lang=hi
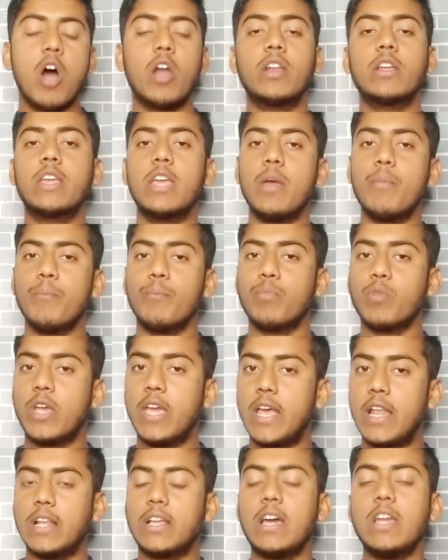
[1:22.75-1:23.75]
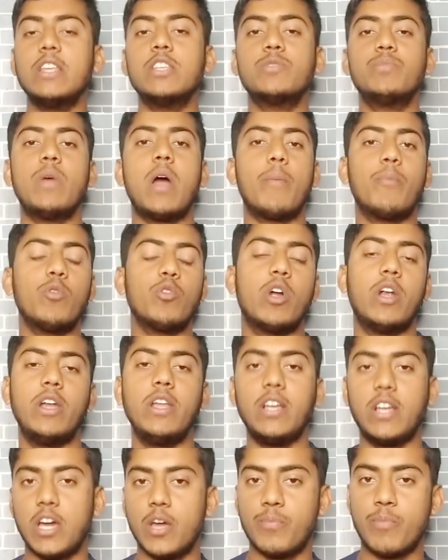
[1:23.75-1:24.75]
और गेम खेलकर इसमें आप लोग
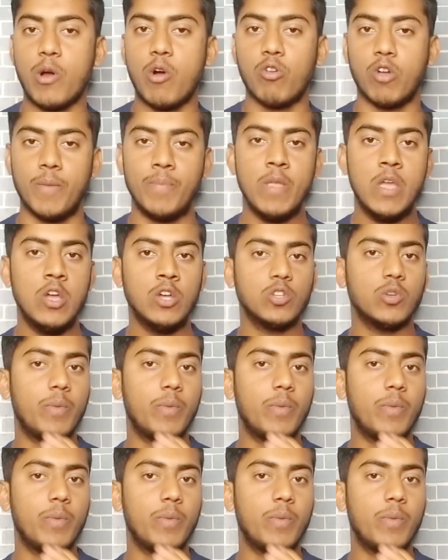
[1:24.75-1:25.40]
अर्निंग कर पाओगे